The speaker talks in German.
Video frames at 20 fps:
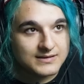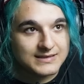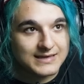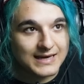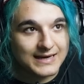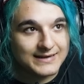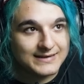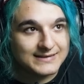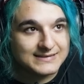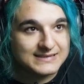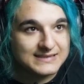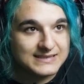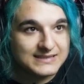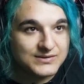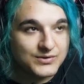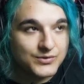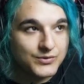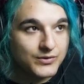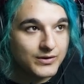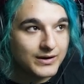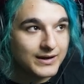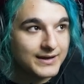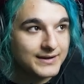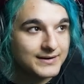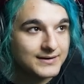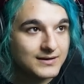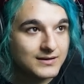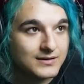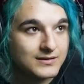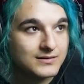Ich kann es nicht hören.
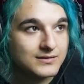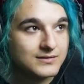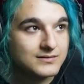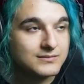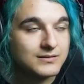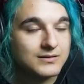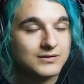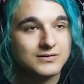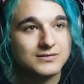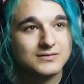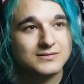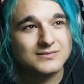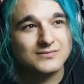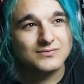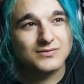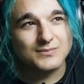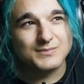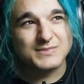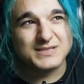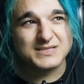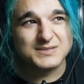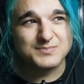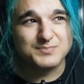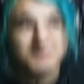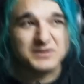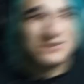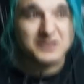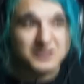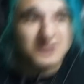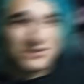Haben dieses
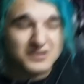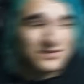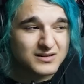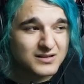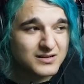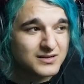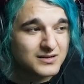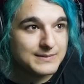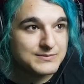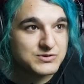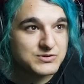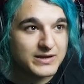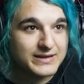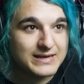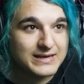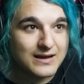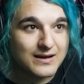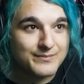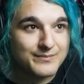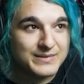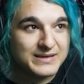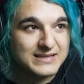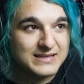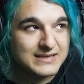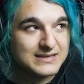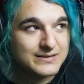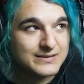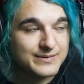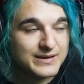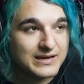Brrr. So eine Armee, die
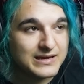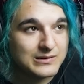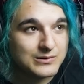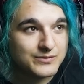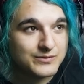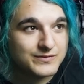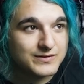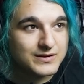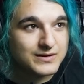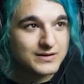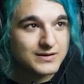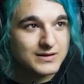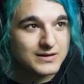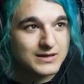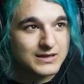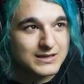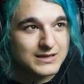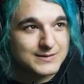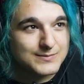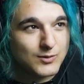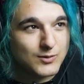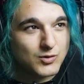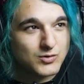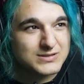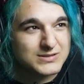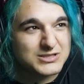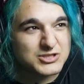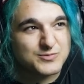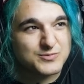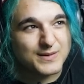hinter mir herläuft. Ich brauche
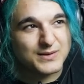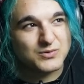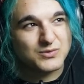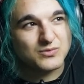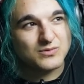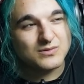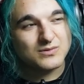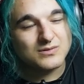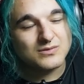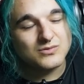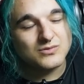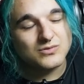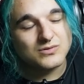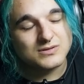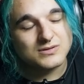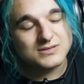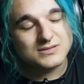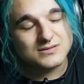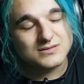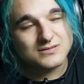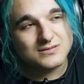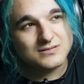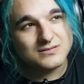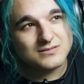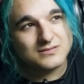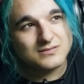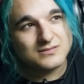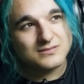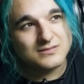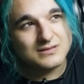kurz Entspannung. Kurz.
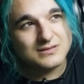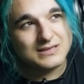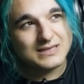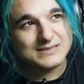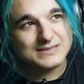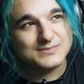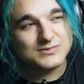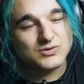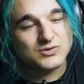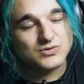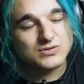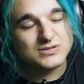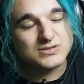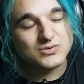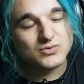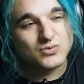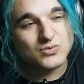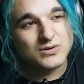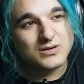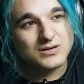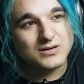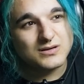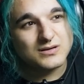Lass mich kurz in Ruhe.